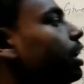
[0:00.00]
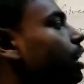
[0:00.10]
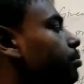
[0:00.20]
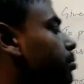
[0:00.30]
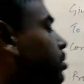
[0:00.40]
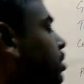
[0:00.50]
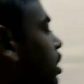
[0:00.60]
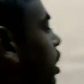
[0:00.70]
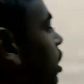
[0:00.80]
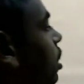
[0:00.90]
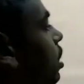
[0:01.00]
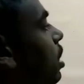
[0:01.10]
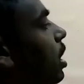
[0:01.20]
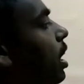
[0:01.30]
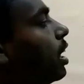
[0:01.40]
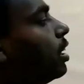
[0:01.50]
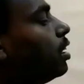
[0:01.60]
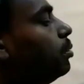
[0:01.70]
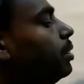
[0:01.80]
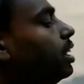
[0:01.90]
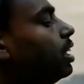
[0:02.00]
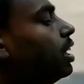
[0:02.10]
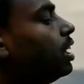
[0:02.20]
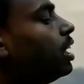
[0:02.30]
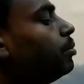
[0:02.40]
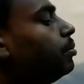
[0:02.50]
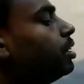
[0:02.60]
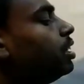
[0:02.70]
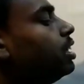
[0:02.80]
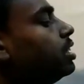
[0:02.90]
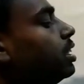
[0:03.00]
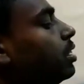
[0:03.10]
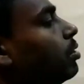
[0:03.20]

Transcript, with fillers: ए एम ठीक है ना एंगल बी ए एम इज